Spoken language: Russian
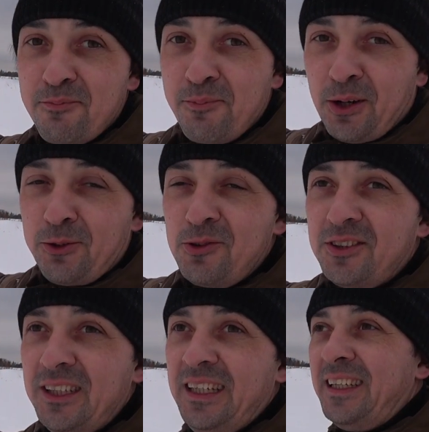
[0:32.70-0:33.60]

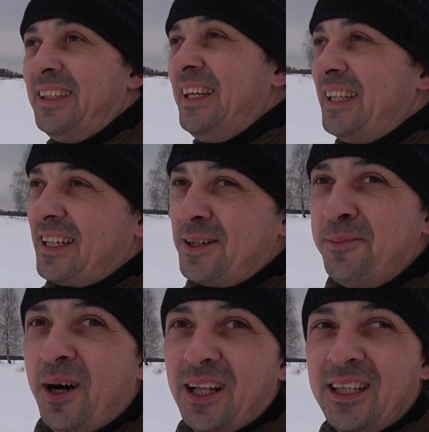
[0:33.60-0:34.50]
братульцы, не на
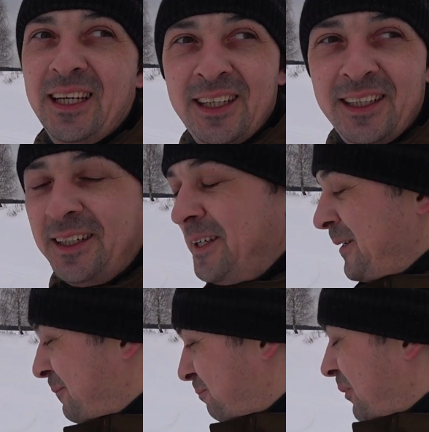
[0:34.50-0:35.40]
рыбалке,
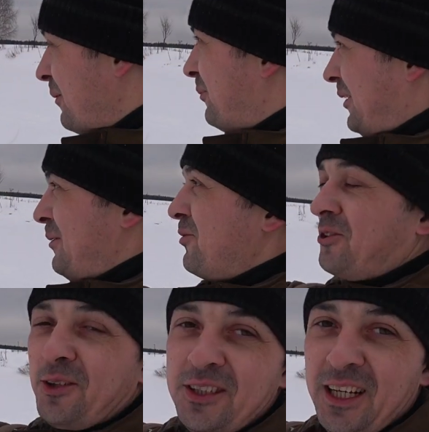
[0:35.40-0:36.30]
потому
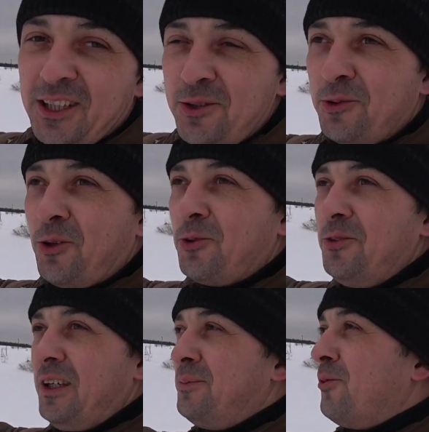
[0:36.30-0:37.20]
что некоторые, кто то
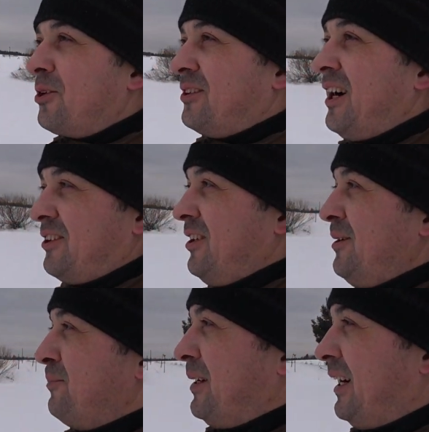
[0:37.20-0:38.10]
увидит буры, скажет,
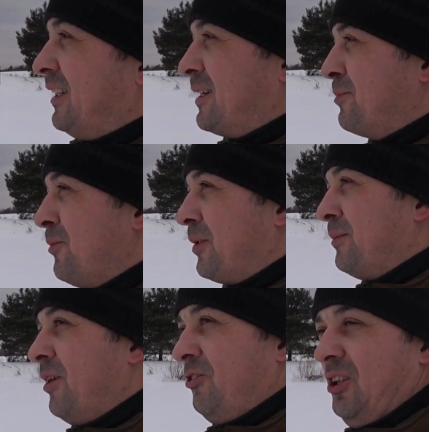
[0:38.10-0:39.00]
а, приехал рыбку
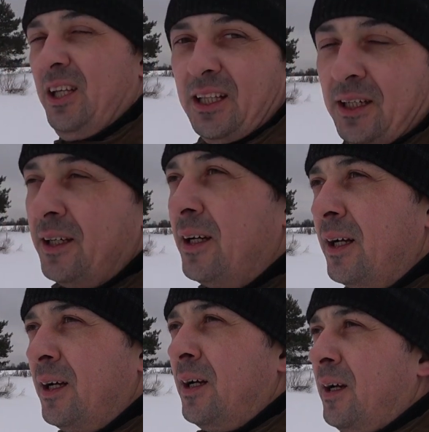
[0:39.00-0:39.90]
порыбачить. Нет,
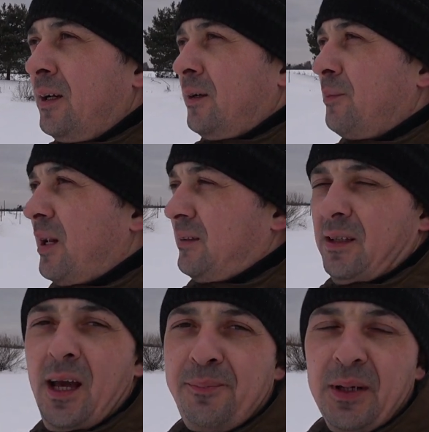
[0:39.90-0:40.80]
братцы,
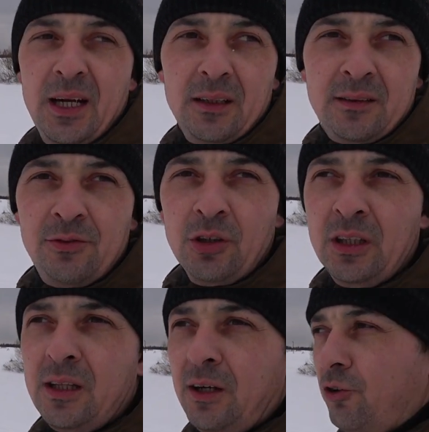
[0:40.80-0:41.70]
я приехал сегодня
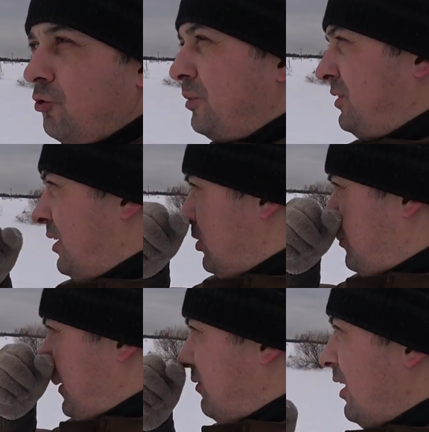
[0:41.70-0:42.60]
для того, чтобы сделать
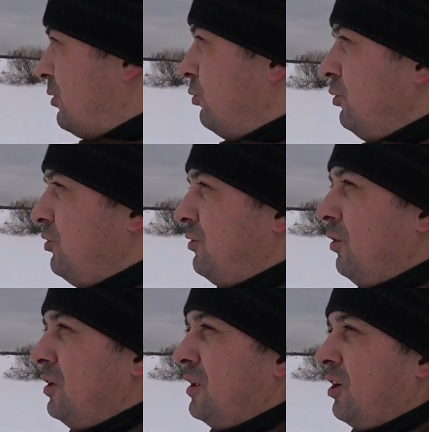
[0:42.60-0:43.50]
приваду, ну и
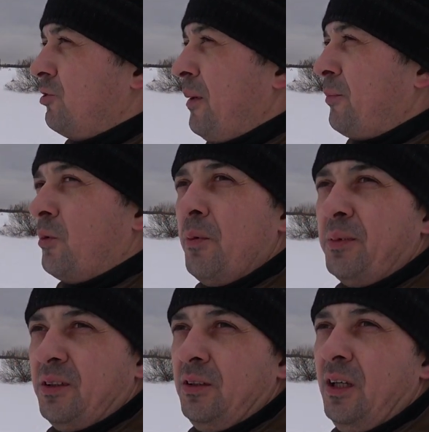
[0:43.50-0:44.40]
сегодня также попробую
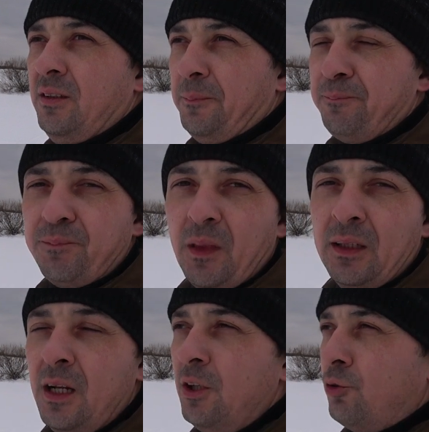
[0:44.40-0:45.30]
посидеть
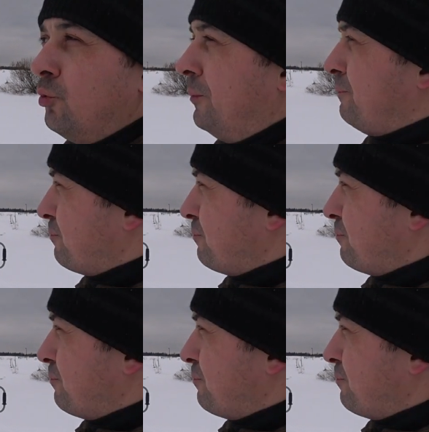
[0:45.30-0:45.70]
на лесу.